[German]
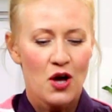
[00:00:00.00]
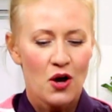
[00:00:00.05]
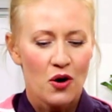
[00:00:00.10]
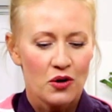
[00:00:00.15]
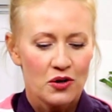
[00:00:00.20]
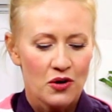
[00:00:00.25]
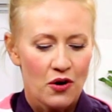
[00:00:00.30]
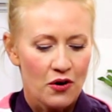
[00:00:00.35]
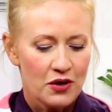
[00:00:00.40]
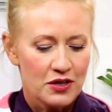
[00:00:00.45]

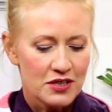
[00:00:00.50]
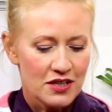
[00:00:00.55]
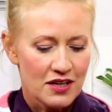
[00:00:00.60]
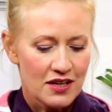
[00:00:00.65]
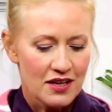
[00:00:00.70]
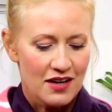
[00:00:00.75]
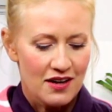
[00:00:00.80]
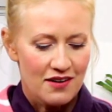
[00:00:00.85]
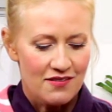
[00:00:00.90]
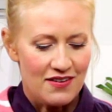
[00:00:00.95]
und heute
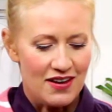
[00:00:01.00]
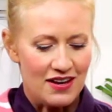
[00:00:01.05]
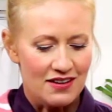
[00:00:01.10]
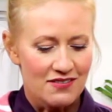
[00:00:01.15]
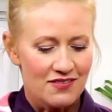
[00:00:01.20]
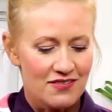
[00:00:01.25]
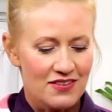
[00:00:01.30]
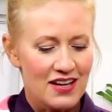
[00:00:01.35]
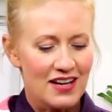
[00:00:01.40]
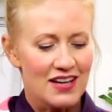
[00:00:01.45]

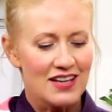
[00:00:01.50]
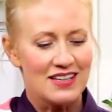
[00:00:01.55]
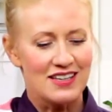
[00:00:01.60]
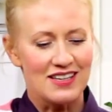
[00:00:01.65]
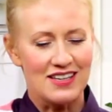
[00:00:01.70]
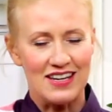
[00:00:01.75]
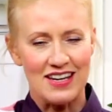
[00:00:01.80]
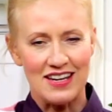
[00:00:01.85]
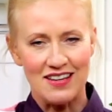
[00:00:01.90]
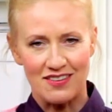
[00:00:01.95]
werden wir
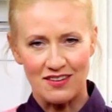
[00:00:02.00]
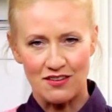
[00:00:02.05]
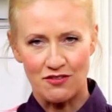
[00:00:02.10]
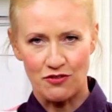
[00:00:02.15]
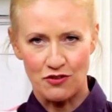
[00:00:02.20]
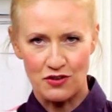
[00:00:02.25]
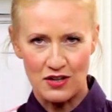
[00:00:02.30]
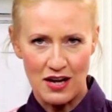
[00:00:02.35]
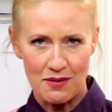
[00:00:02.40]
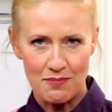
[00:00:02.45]
diesen
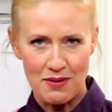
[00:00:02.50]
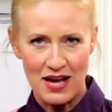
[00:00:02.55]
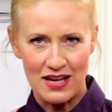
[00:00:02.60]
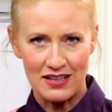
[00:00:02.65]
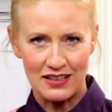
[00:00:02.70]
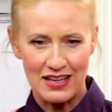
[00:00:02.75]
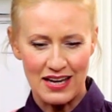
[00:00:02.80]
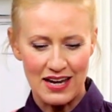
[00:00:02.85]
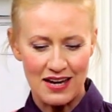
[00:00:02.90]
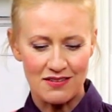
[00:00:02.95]

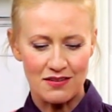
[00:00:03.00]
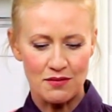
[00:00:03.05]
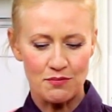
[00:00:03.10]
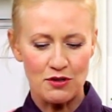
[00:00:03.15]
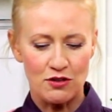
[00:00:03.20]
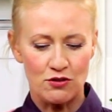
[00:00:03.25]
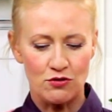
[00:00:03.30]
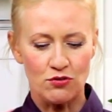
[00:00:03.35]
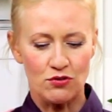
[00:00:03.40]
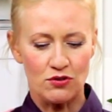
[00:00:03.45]
wunderbaren Käse
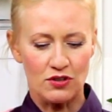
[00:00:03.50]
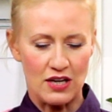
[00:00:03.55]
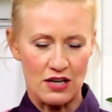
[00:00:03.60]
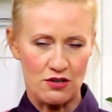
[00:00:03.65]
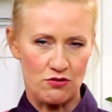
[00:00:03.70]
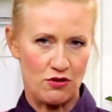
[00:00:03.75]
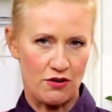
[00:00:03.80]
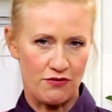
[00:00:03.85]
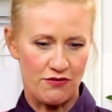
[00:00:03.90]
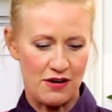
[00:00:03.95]
mit
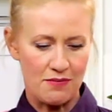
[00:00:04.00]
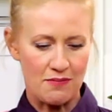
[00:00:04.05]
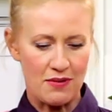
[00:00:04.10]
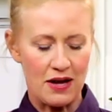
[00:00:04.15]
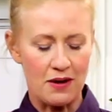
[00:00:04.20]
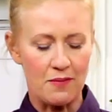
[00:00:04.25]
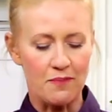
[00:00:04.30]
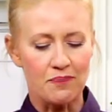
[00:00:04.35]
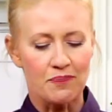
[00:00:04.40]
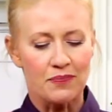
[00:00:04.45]
Süßkartoffeln
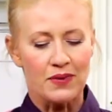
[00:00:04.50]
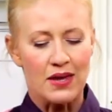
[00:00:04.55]
machen.